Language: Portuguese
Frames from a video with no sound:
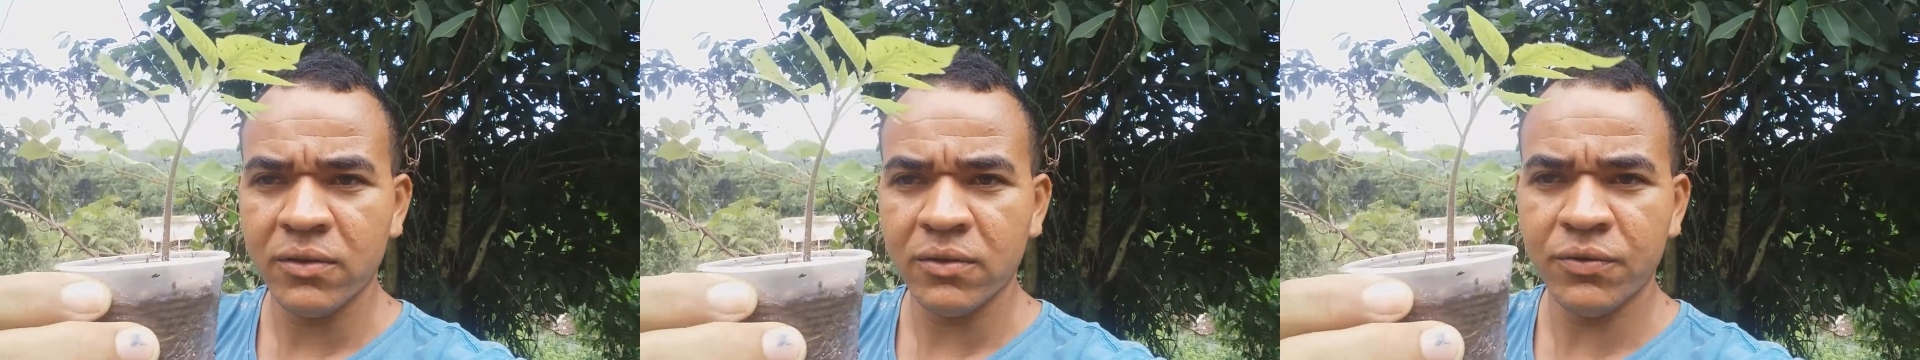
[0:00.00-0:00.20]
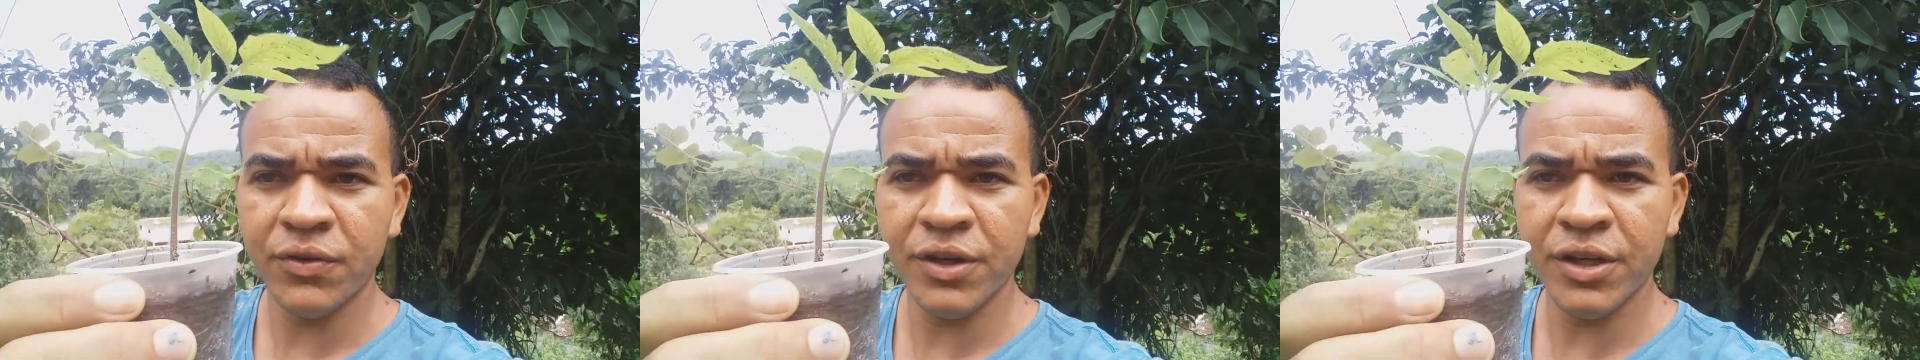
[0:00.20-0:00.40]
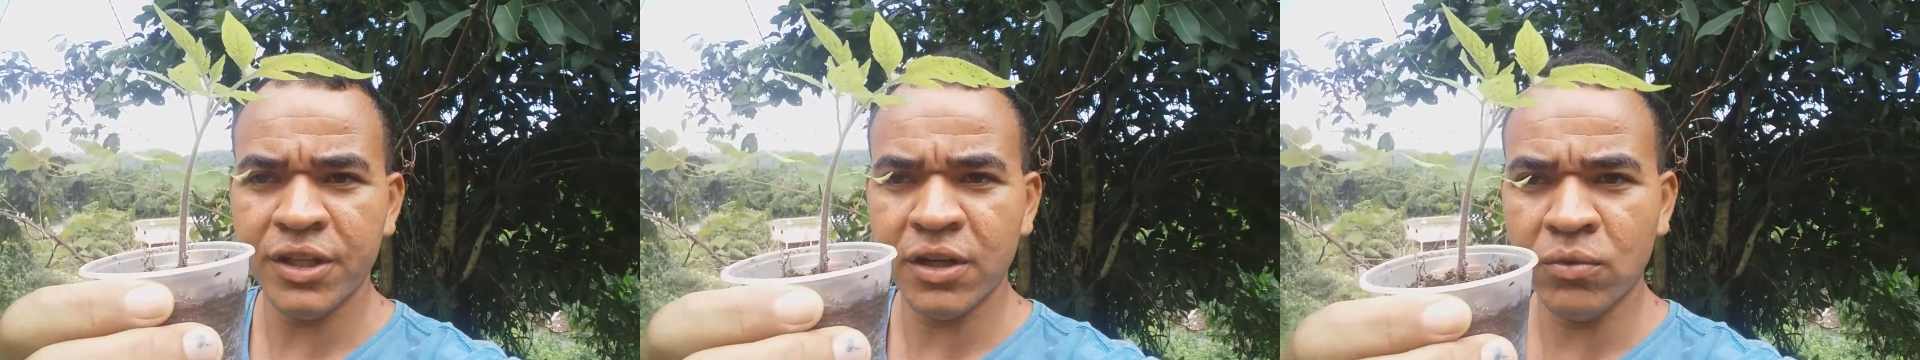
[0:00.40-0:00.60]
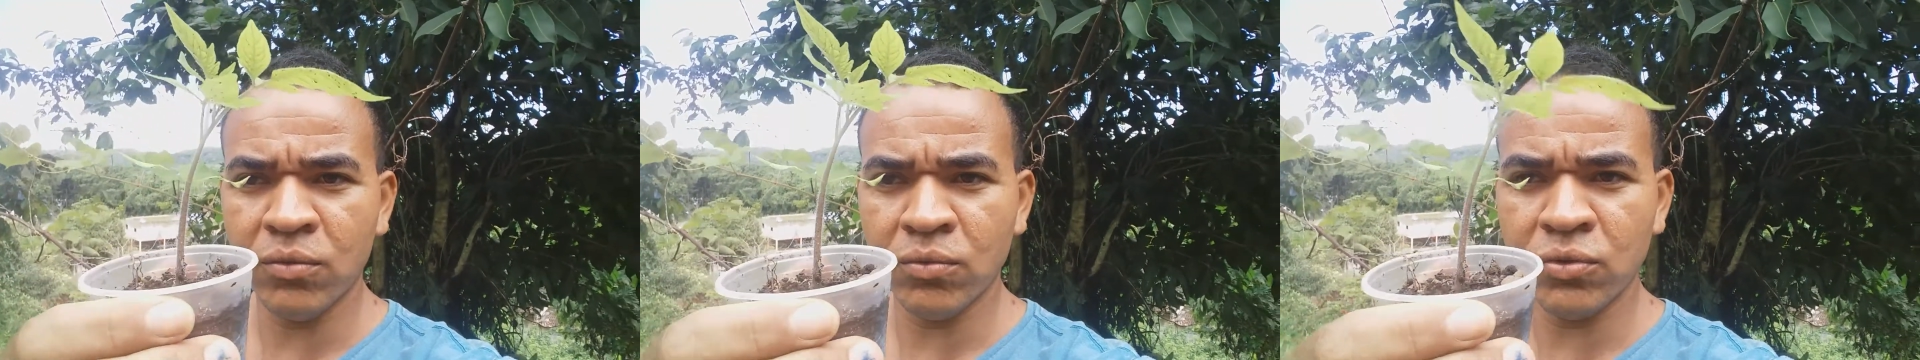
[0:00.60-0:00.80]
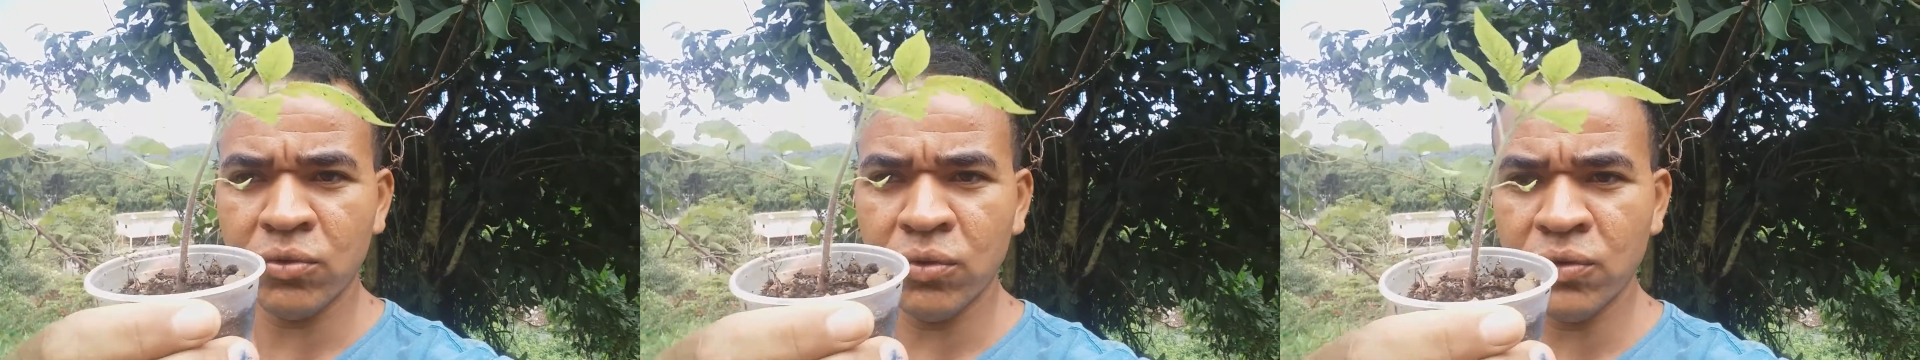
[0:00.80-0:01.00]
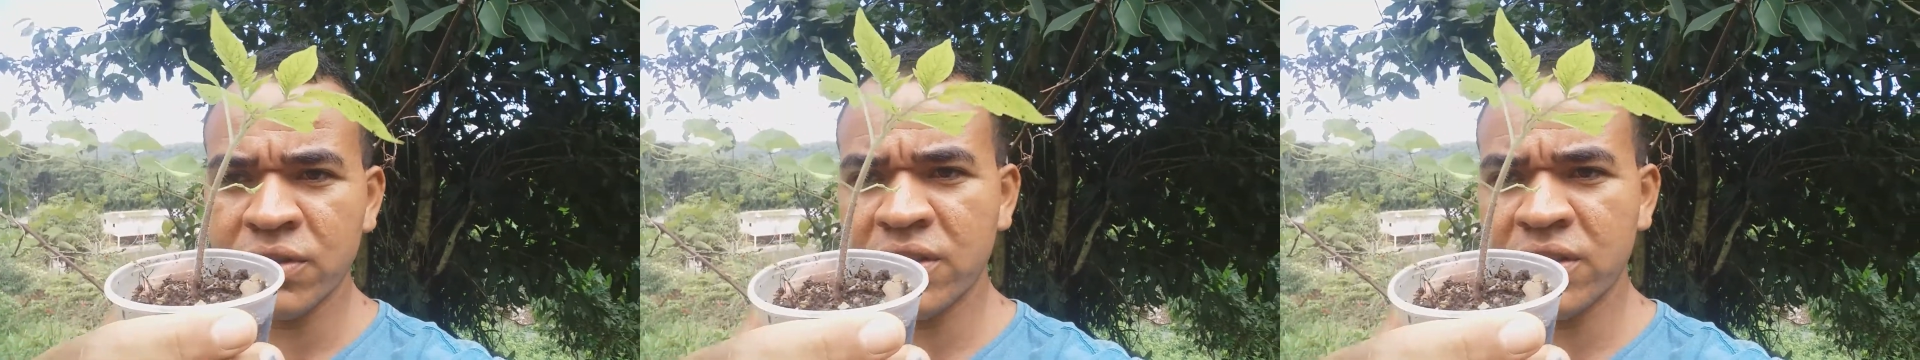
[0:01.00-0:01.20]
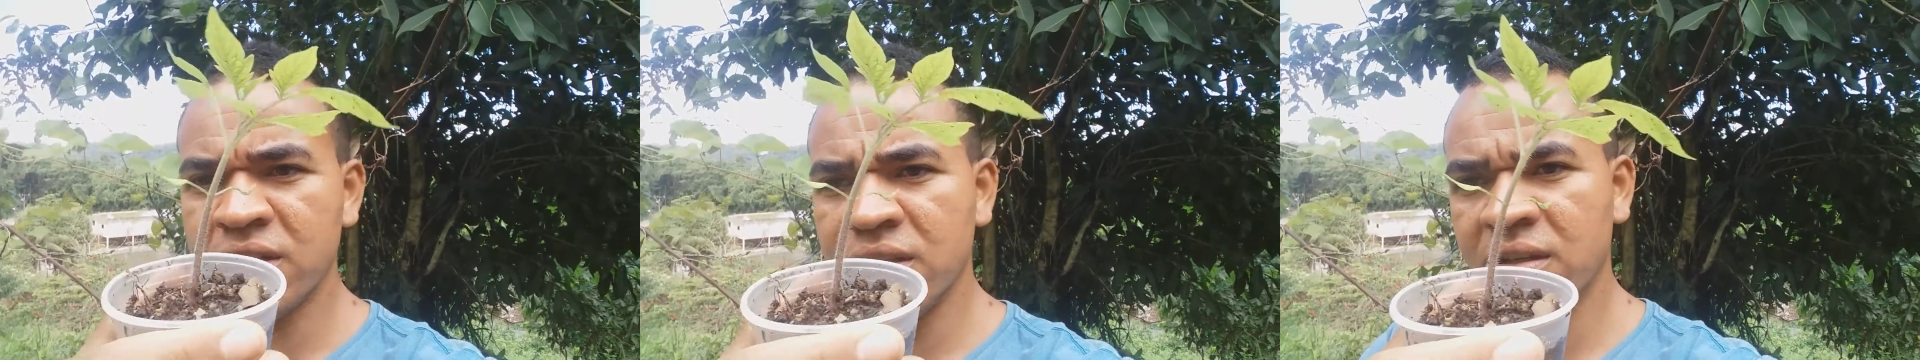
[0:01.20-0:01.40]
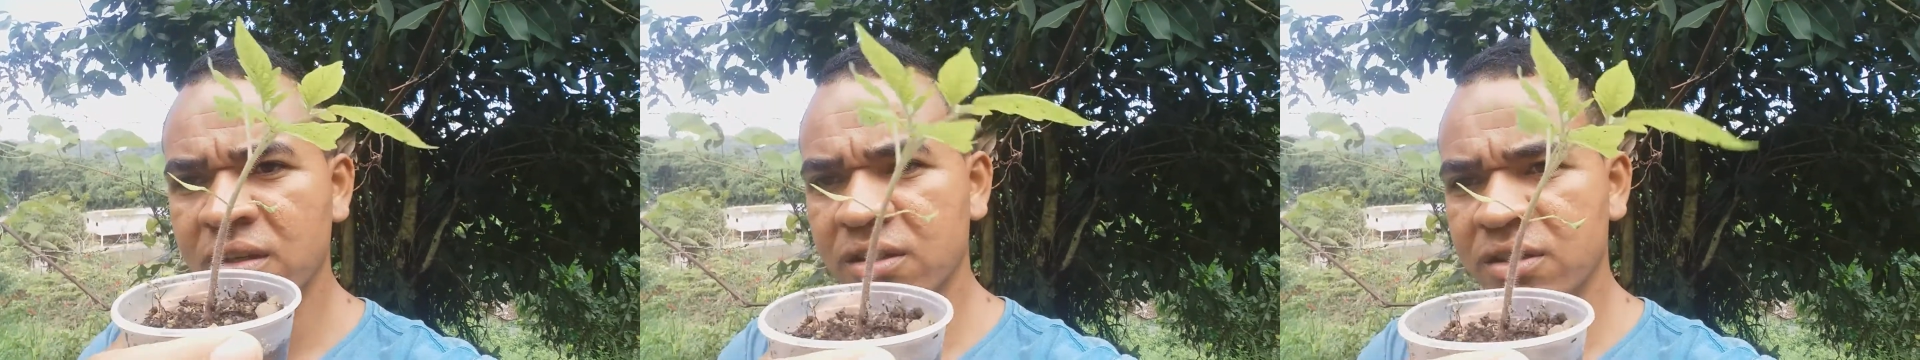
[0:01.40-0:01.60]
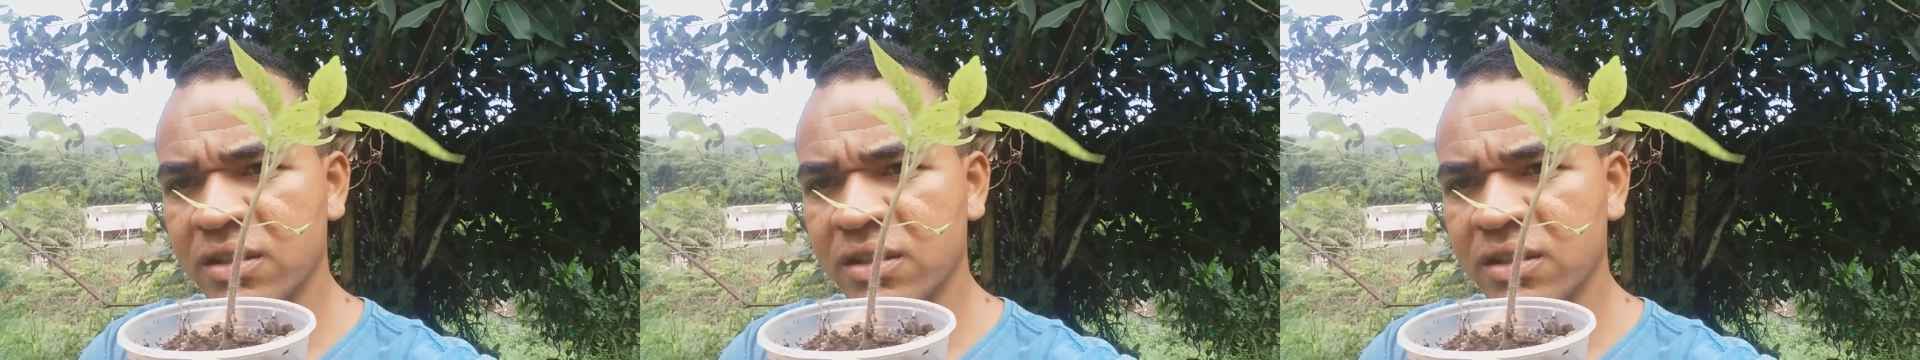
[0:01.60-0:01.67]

Feita com 12 dias